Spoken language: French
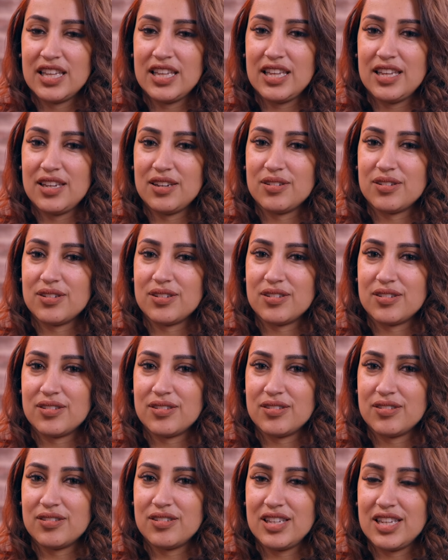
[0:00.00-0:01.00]
et,
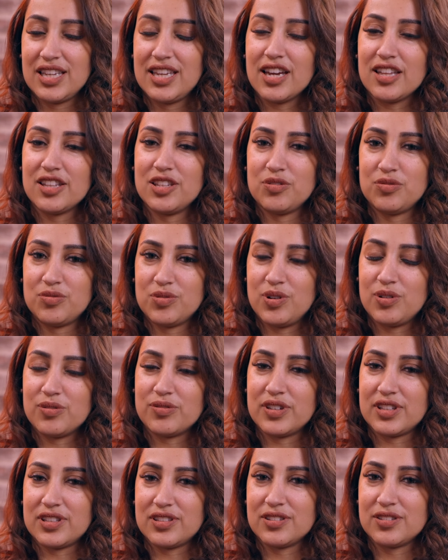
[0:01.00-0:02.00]
garder foi en
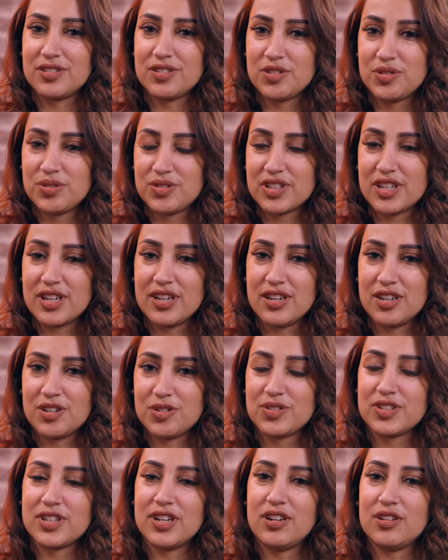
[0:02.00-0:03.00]
fait, jusqu'à
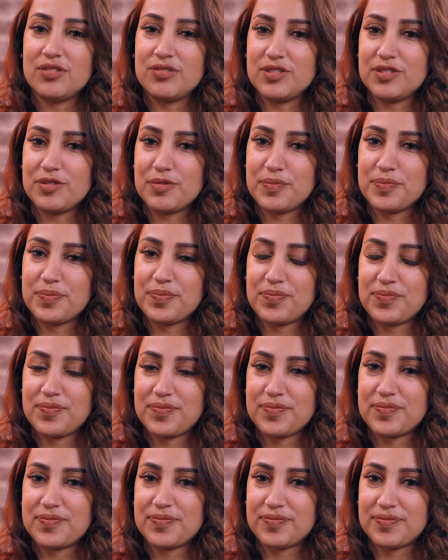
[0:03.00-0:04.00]
la fin.
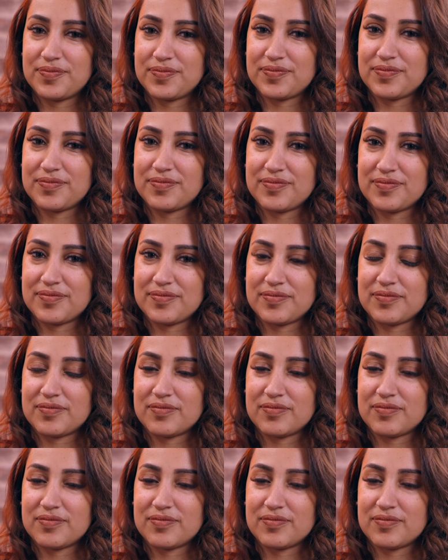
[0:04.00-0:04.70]
Ouais, donc le mot